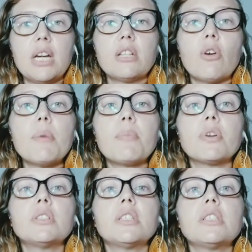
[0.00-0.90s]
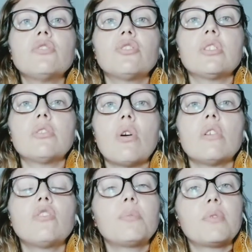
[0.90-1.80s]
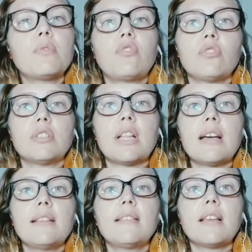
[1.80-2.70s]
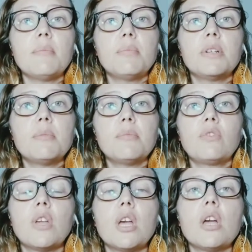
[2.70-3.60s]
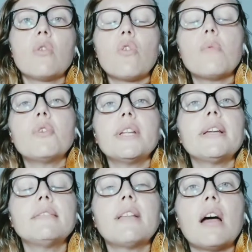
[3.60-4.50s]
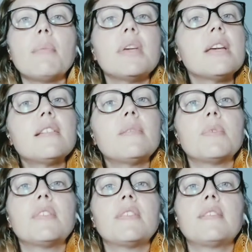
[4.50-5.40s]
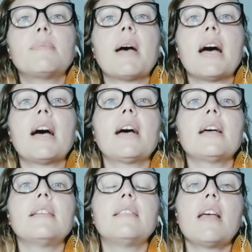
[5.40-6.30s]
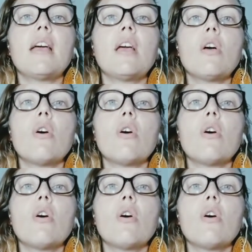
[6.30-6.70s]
Então é importante que nós profissionais saibamos como orientar mesmo esses pais, né?